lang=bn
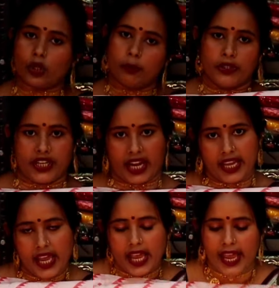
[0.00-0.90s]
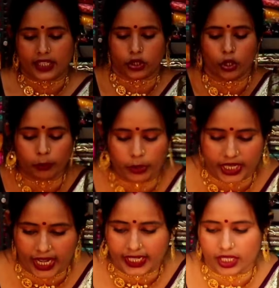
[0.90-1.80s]
একশো নব্বই টাকায় একশো
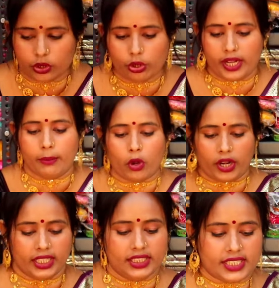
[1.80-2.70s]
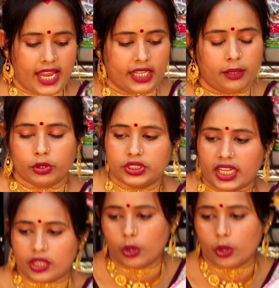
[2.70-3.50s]
নব্বই টাকায় কিন্তু এরম করার ডিজাইনের মধ্যে